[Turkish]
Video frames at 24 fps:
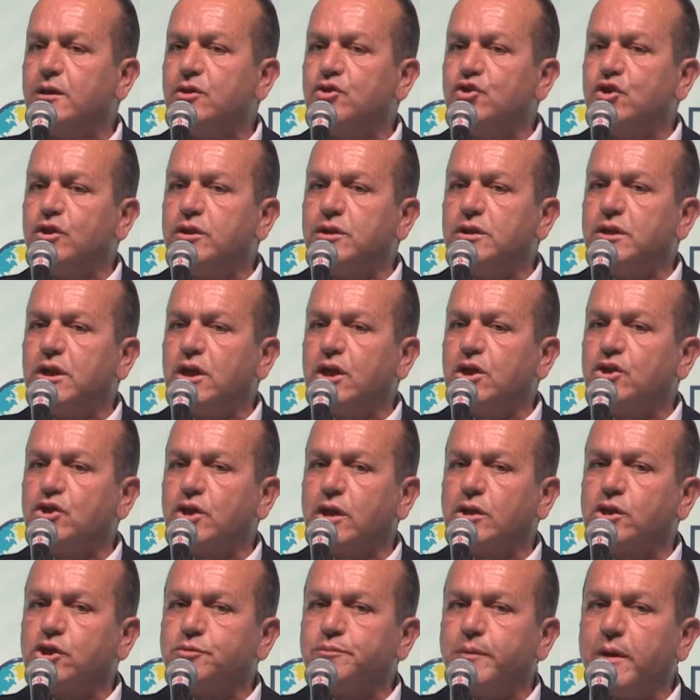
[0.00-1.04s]
ciddi
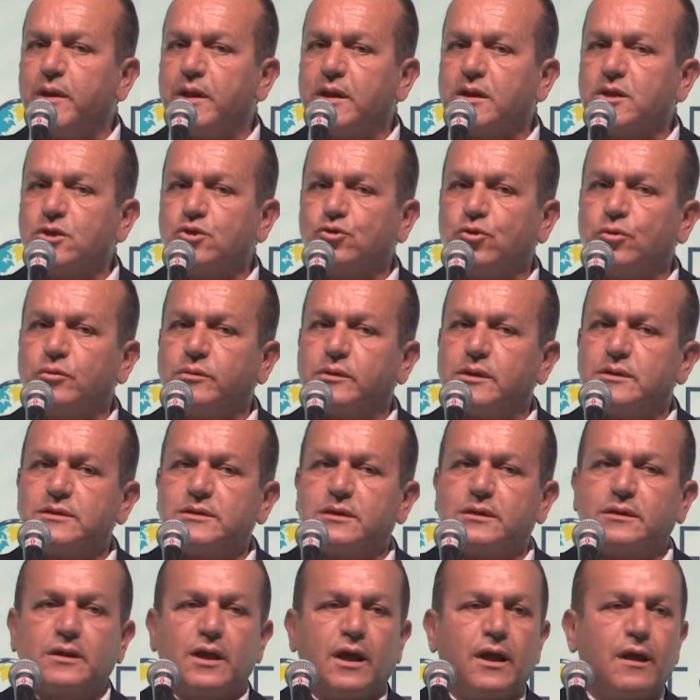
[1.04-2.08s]
çalışmaları
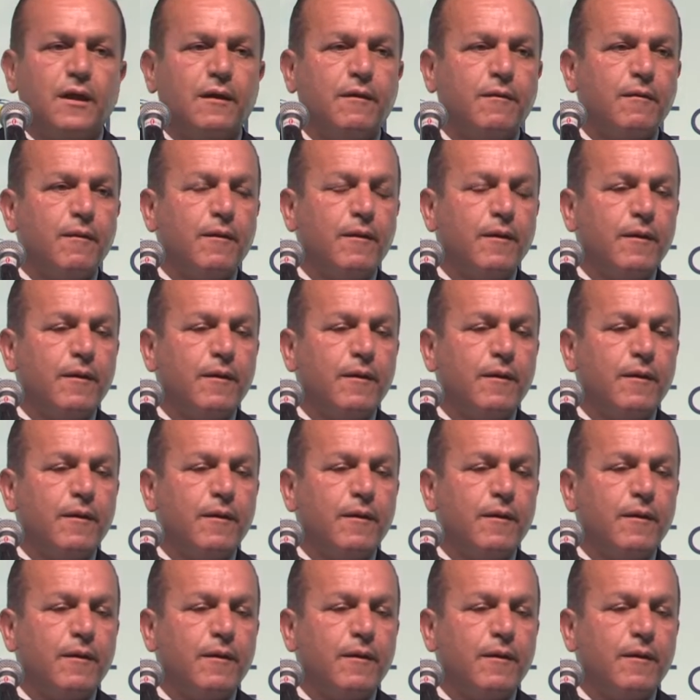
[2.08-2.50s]
sonrasında